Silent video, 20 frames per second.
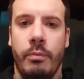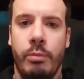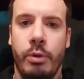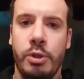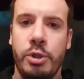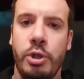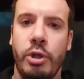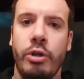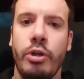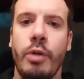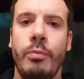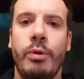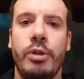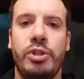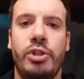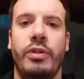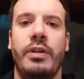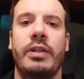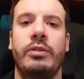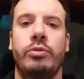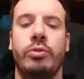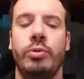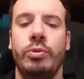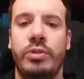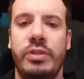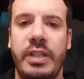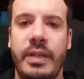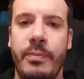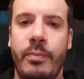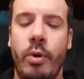Buongiorno, buongiorno a
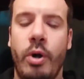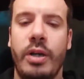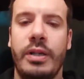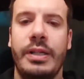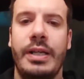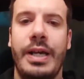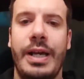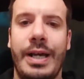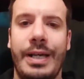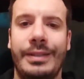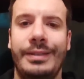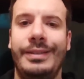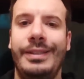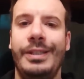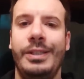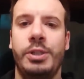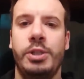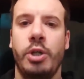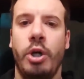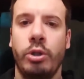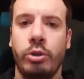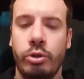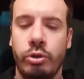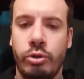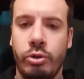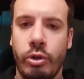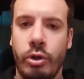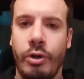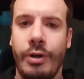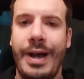tutti, buon
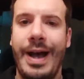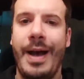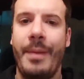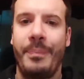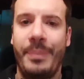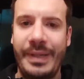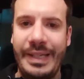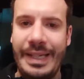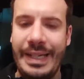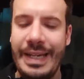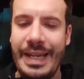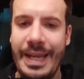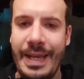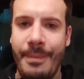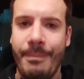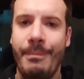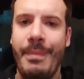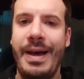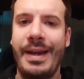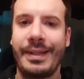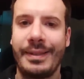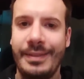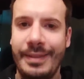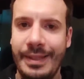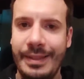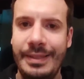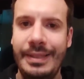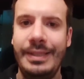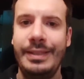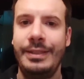18 aprile,
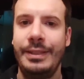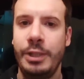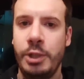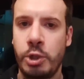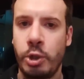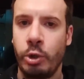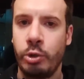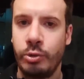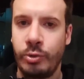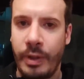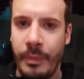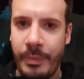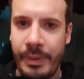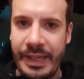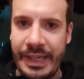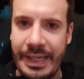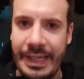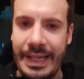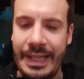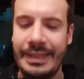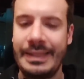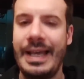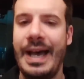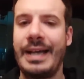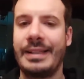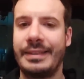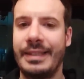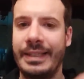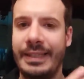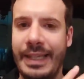martedì 18 aprile,
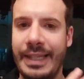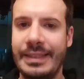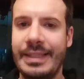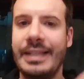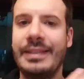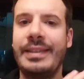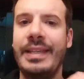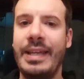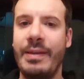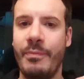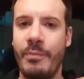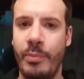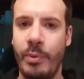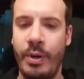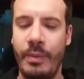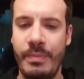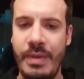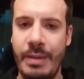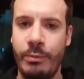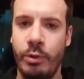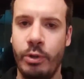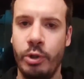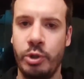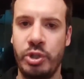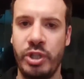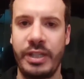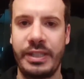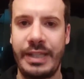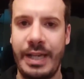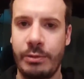data che da tempo abbiamo
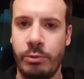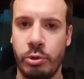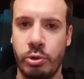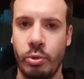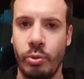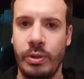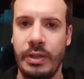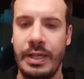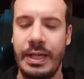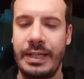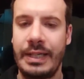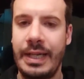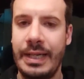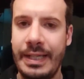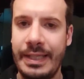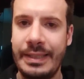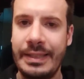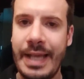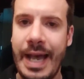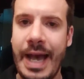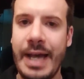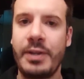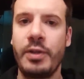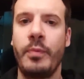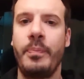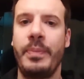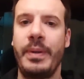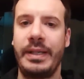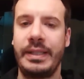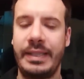cerchiato sul calendario
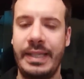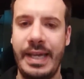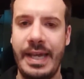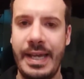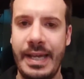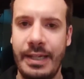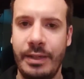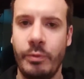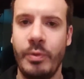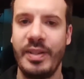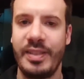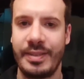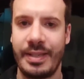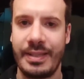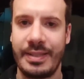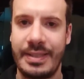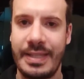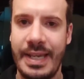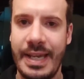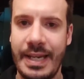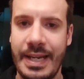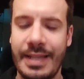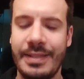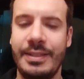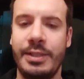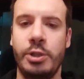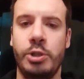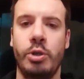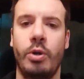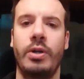perché questa sera
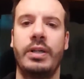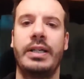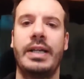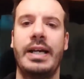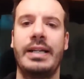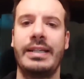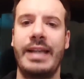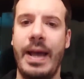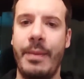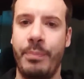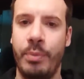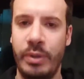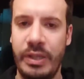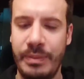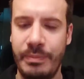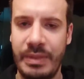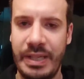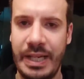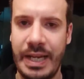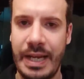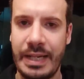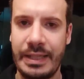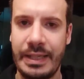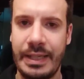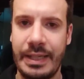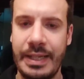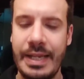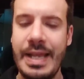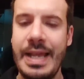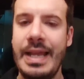si gioca
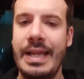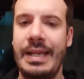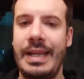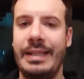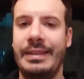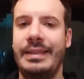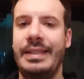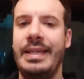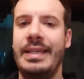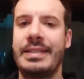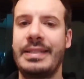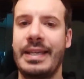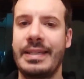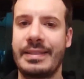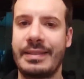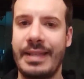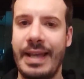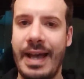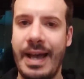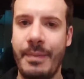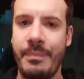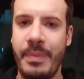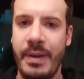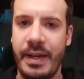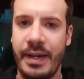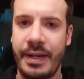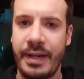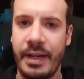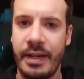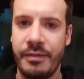Napoli-Milan. L'attesa sta
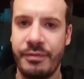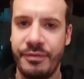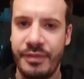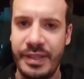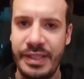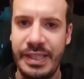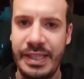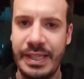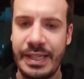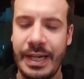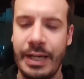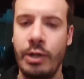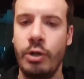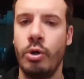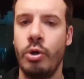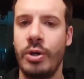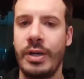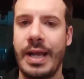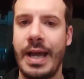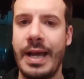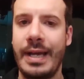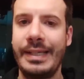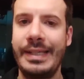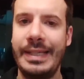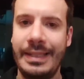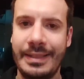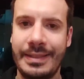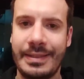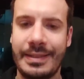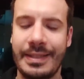per finire, l'ora
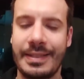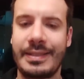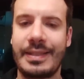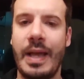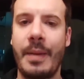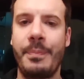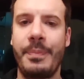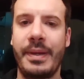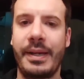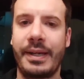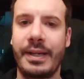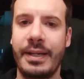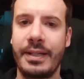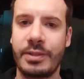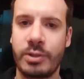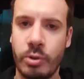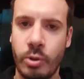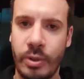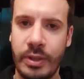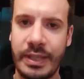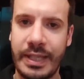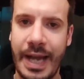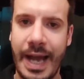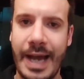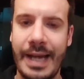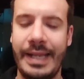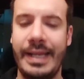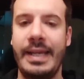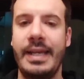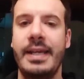X sta per
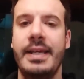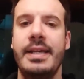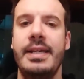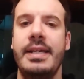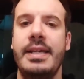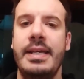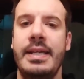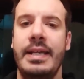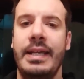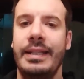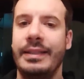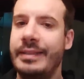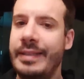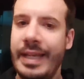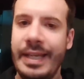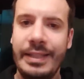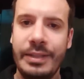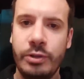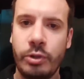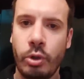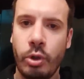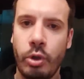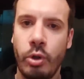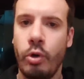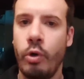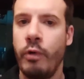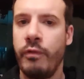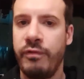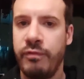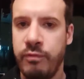scoccare. Dentro
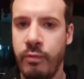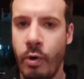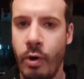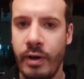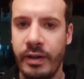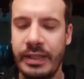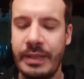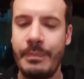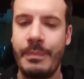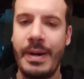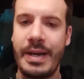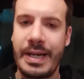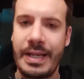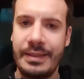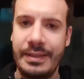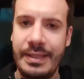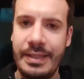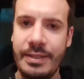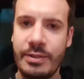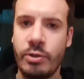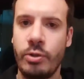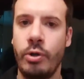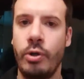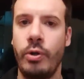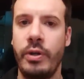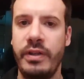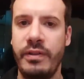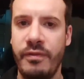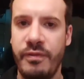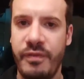o fuori, paradiso
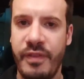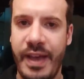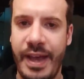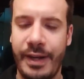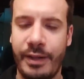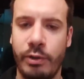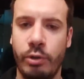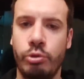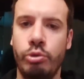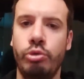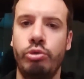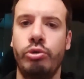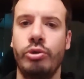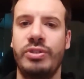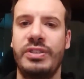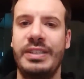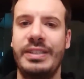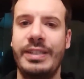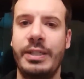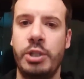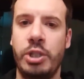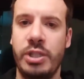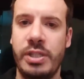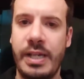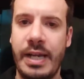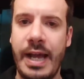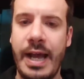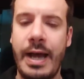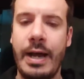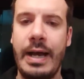o inferno, tutto si
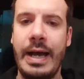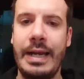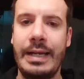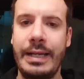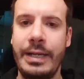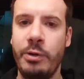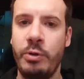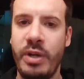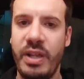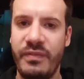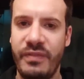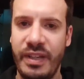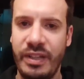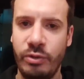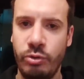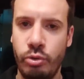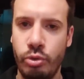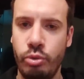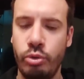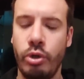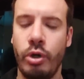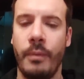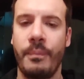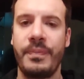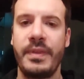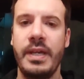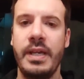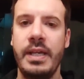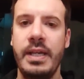deciderà alle ore 21